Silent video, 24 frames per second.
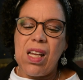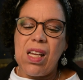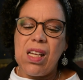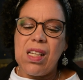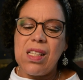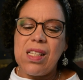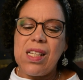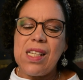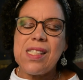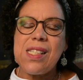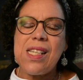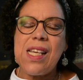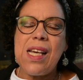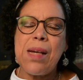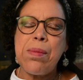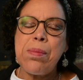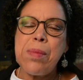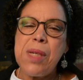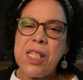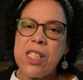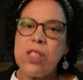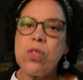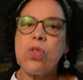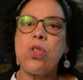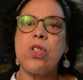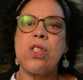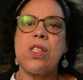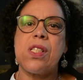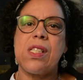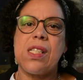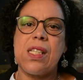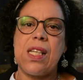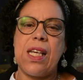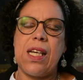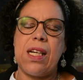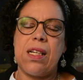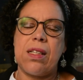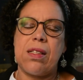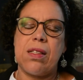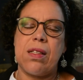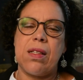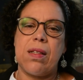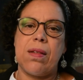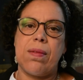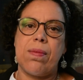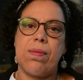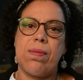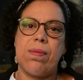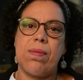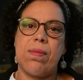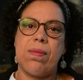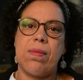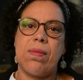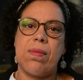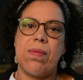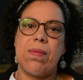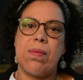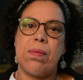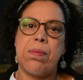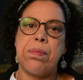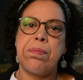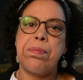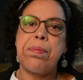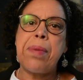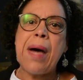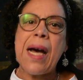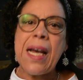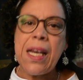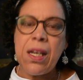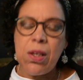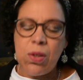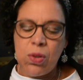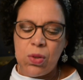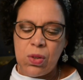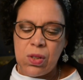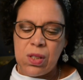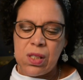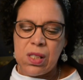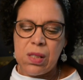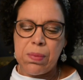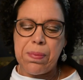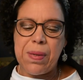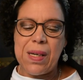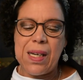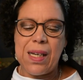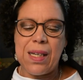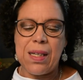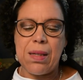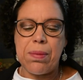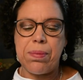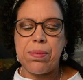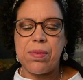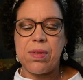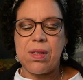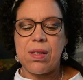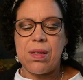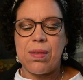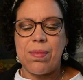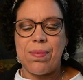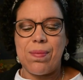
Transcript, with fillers: Dass er mit uns geht bei uns bleibt.